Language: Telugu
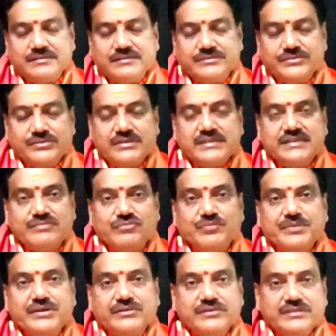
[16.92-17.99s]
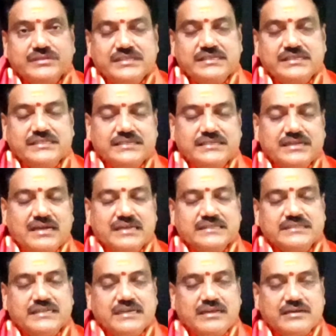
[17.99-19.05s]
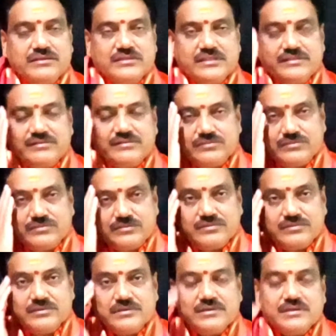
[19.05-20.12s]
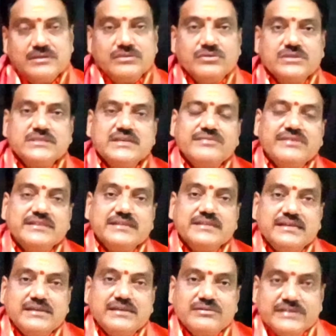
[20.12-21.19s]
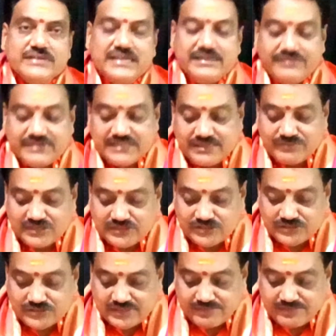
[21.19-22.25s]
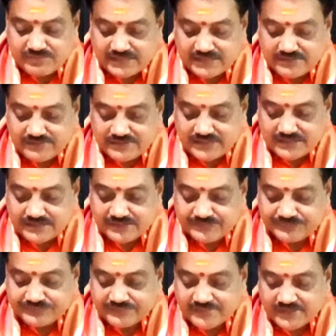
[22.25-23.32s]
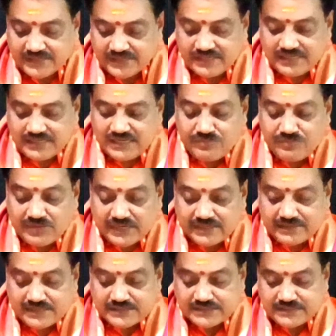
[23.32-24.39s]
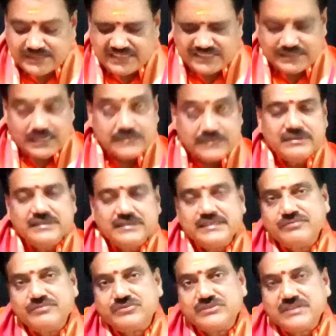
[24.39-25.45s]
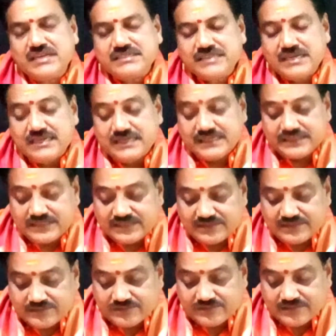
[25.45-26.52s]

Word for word: జూలై నెల ముప్పై ఒకటో తేదీ నుంచి ఆగస్టు నెల ఆరో తేదీ వరకు గోచార ఫలితాలు ఎలా ఉంటాయనే విషయాన్ని మనం తెలుసుకునే ప్రయత్నం చేద్దాం ఈ మకర రాశికి చెందిన జాతకులు అంటే ఉత్తరాషాఢ నక్షత్రం